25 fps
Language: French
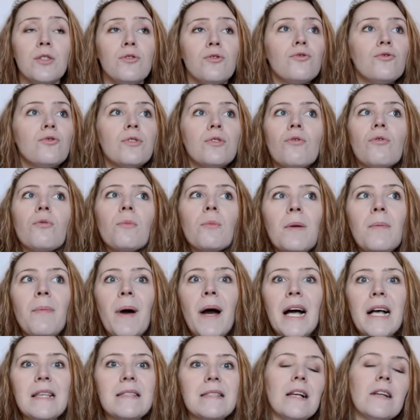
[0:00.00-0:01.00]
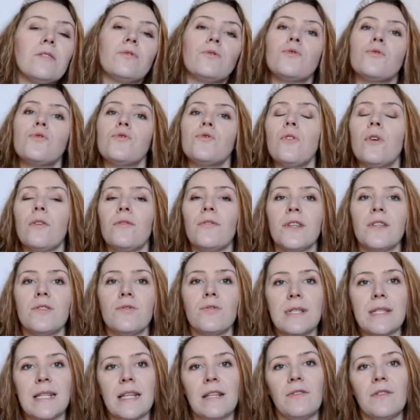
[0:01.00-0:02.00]
je suis tombée par hasard dessus en fait
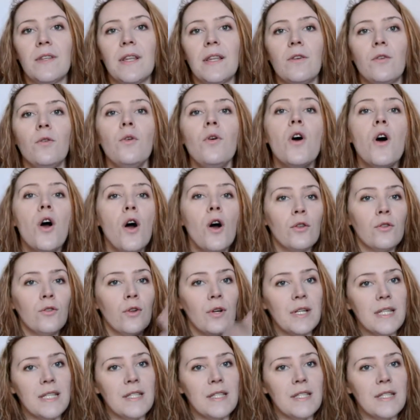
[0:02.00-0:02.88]
sur cette vidéo. Dans les